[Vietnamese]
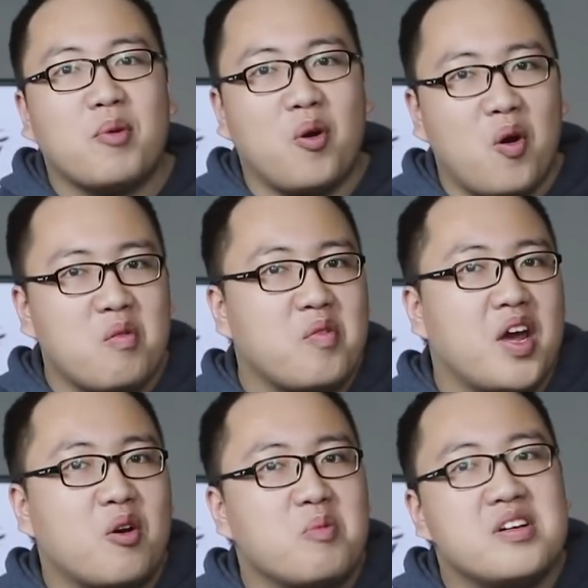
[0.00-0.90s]
qua một hồi
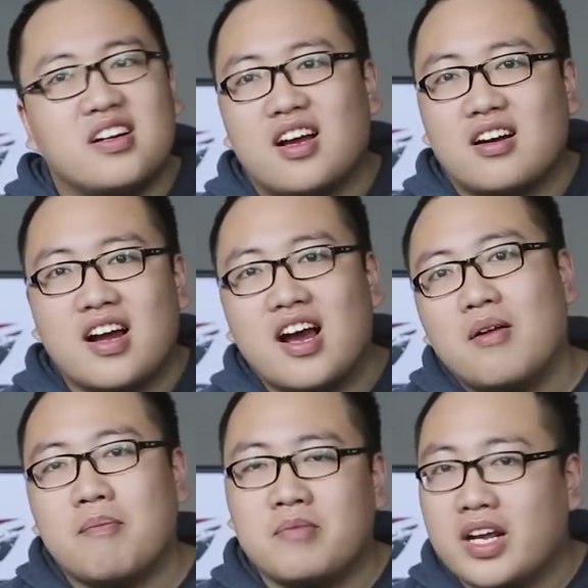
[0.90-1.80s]
về cũng như là
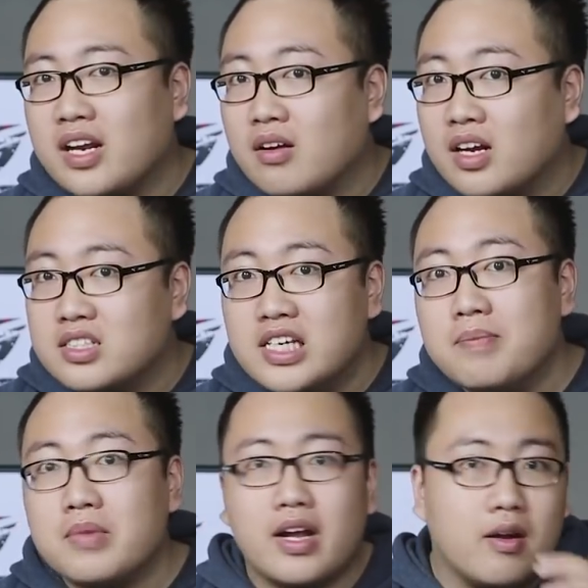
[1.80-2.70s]
ra này nào là
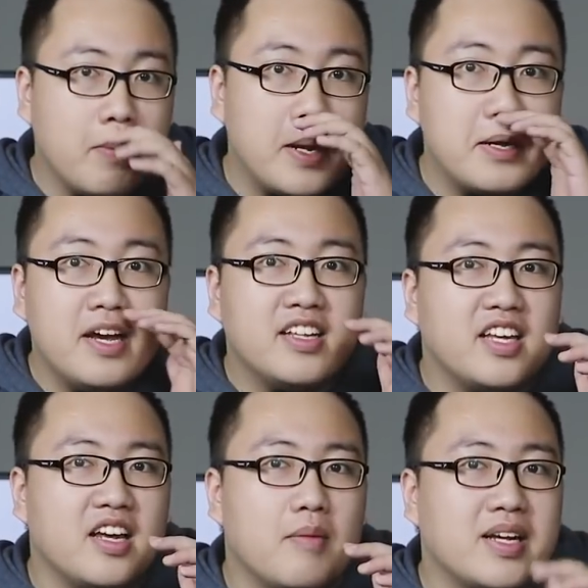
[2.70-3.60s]
chip này là main
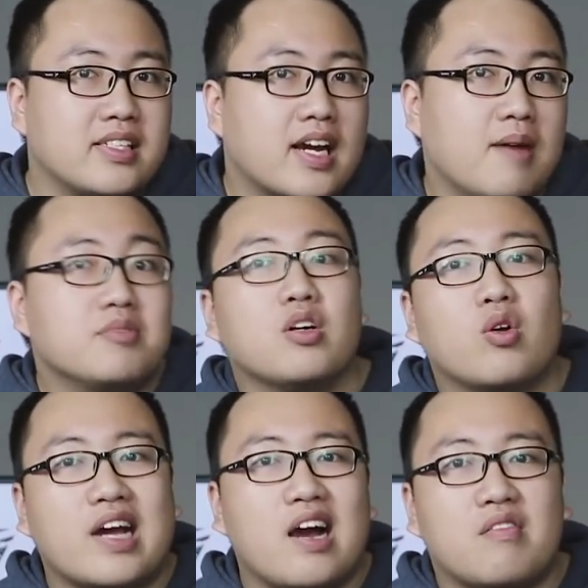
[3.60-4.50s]
thì à, mình sẽ cắm thử
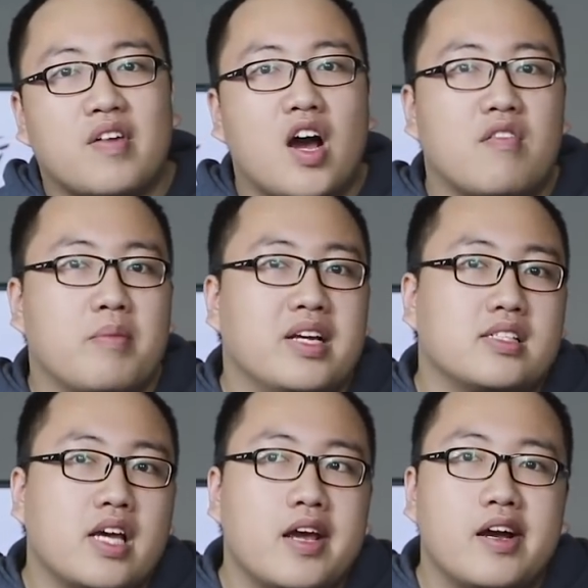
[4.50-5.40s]
con cạc vào và
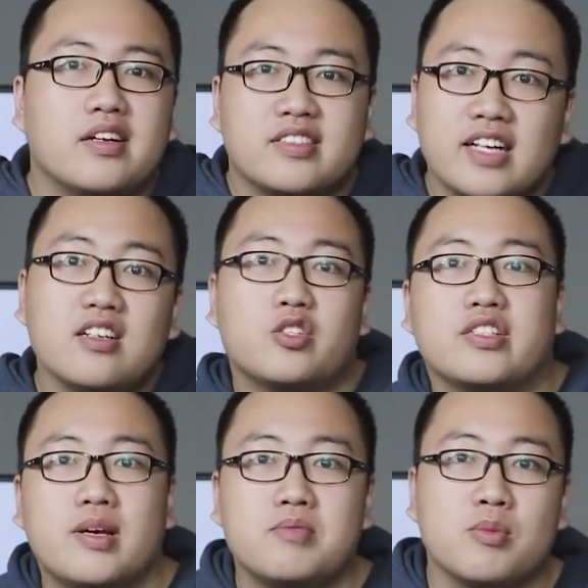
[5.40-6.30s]
mình sẽ test thử
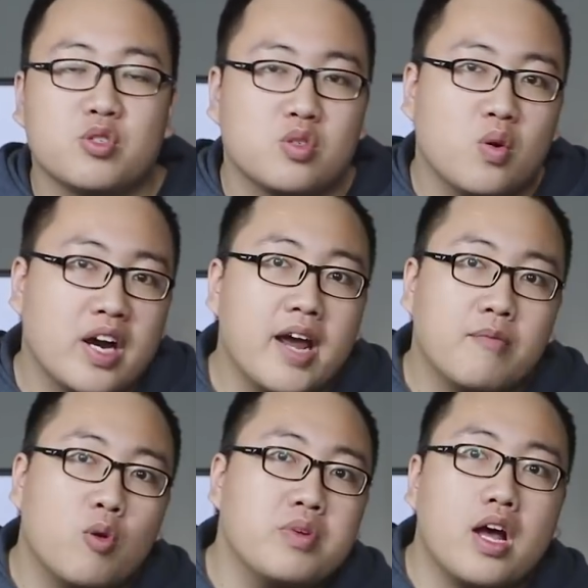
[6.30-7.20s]
cho anh em chơi một số
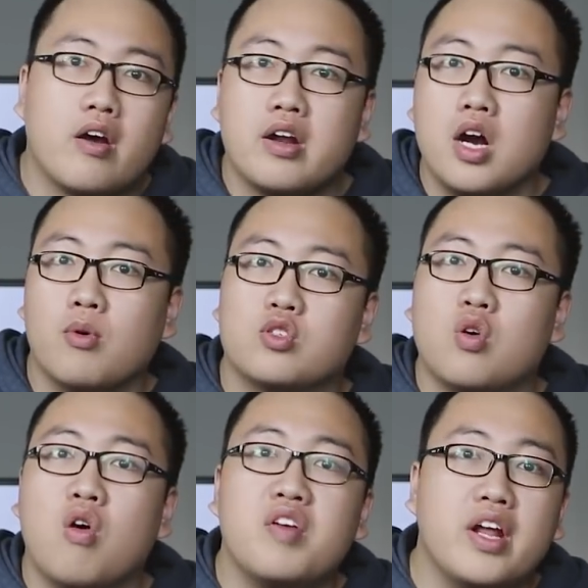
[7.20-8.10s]
game cũng như là render một
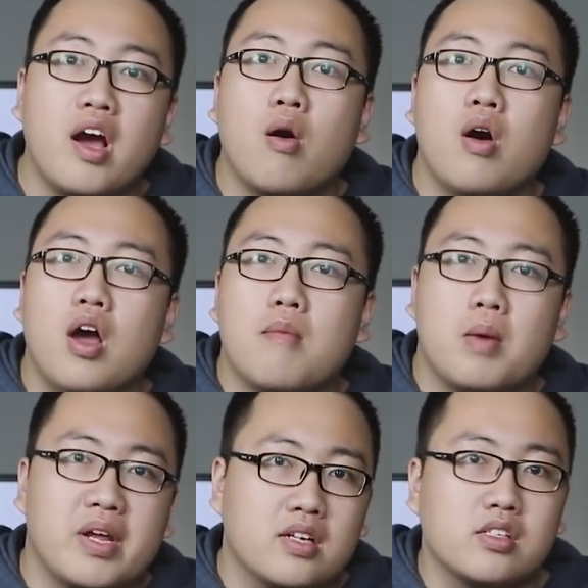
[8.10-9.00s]
số video
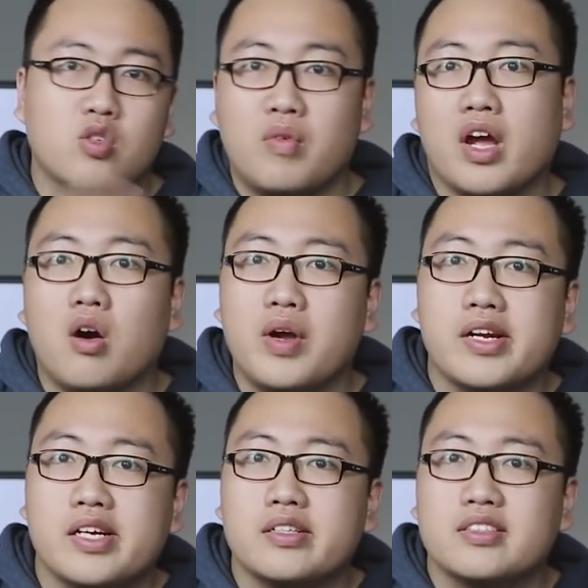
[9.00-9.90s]
mà mình đã sử dụng với cái cấu
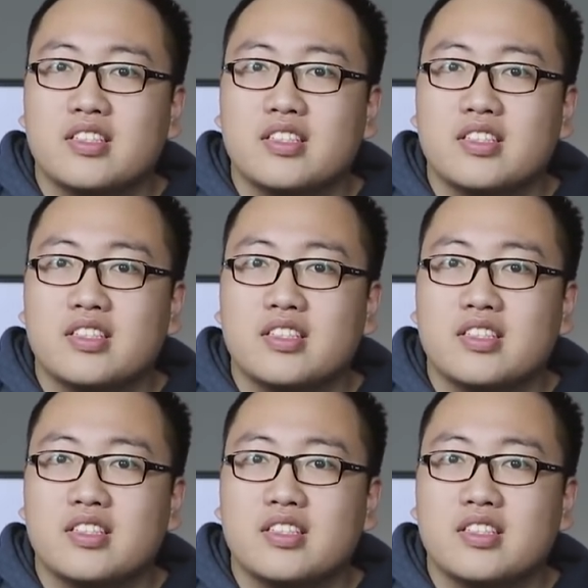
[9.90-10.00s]
hình này nhá